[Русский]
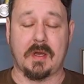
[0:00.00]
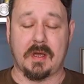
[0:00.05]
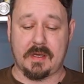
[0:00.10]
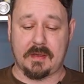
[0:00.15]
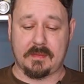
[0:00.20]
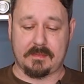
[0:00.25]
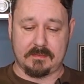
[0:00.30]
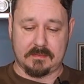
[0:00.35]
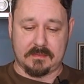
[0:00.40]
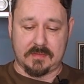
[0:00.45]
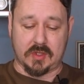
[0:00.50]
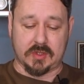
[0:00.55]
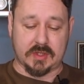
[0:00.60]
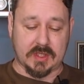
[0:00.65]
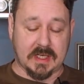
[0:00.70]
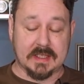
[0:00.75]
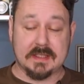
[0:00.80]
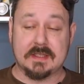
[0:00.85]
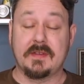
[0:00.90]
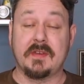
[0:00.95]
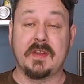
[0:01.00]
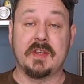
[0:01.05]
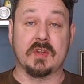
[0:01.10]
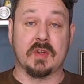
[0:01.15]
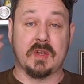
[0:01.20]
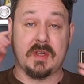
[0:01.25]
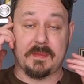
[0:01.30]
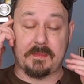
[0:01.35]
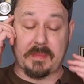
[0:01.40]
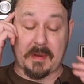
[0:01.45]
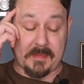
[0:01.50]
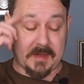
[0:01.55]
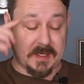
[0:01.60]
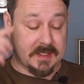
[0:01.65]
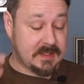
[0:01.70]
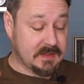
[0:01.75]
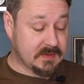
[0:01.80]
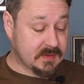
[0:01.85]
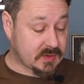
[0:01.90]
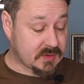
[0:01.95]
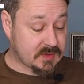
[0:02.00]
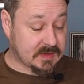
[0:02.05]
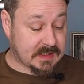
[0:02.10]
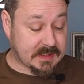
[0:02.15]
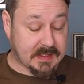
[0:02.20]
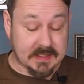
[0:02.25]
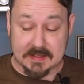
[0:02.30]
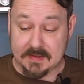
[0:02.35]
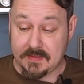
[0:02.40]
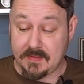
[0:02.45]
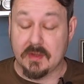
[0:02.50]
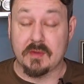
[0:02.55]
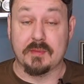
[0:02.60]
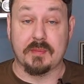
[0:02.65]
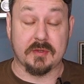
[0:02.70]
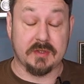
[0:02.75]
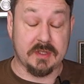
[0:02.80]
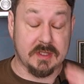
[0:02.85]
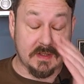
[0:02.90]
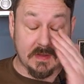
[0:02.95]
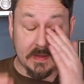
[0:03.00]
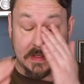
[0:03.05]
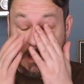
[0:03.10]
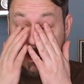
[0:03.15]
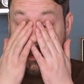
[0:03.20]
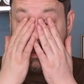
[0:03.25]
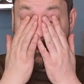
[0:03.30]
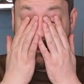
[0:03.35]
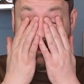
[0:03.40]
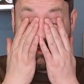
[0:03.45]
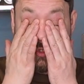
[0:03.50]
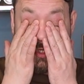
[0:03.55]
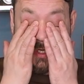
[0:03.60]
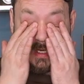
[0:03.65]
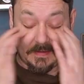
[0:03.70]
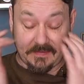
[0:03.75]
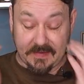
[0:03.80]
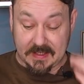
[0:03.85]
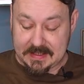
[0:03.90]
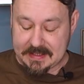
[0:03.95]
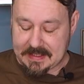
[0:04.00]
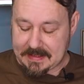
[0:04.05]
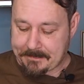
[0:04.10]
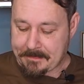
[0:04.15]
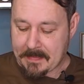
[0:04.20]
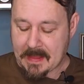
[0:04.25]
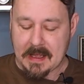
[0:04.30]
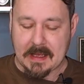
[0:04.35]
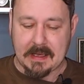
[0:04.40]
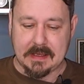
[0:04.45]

Э, вот, раздвинули, попросил Руслан раздвинуть, действительно плохо видно.